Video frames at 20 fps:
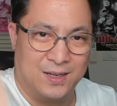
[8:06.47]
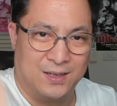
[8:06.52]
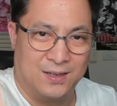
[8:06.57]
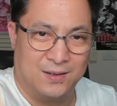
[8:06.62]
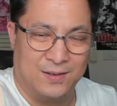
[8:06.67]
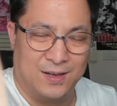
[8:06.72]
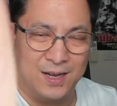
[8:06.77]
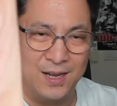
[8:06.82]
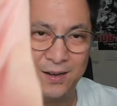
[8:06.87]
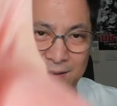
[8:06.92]
เนี่
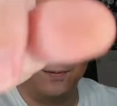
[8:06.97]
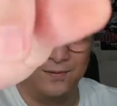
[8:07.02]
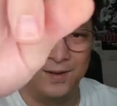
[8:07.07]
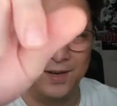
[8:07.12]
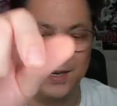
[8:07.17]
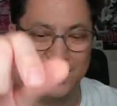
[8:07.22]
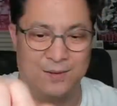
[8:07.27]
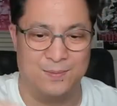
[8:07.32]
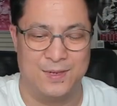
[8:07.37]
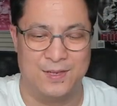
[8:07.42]
ยอัดไฟ
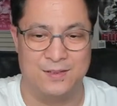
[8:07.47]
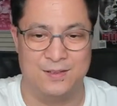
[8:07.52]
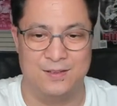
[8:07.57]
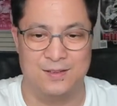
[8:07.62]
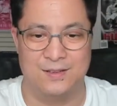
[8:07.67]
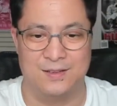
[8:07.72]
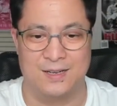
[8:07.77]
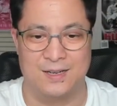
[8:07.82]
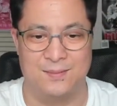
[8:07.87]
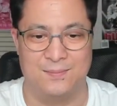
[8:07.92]
เข้าไปเย
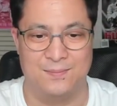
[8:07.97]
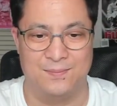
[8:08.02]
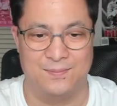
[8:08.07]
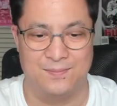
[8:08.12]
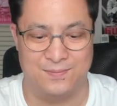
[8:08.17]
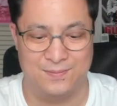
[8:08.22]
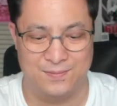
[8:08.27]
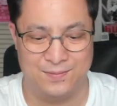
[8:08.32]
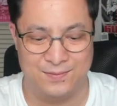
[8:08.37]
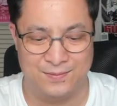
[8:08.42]
อะๆครับ
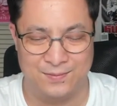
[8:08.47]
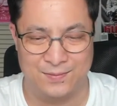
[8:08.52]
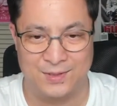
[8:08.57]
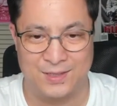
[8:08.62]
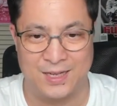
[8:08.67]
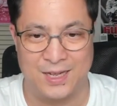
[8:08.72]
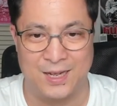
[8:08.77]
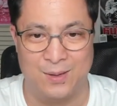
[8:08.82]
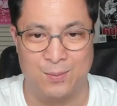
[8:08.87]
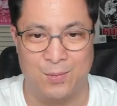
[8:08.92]

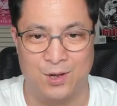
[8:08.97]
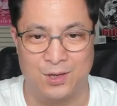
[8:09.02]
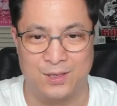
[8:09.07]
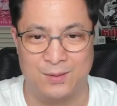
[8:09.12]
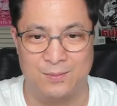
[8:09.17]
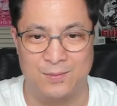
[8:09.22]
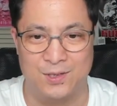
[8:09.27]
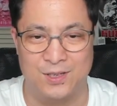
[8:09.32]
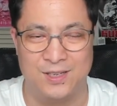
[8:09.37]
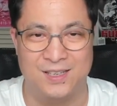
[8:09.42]
ตาบอดกั
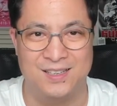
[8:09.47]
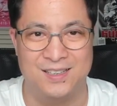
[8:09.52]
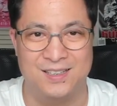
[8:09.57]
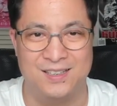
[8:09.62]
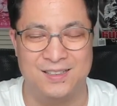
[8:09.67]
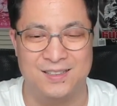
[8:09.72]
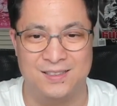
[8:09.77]
นพอดีอะ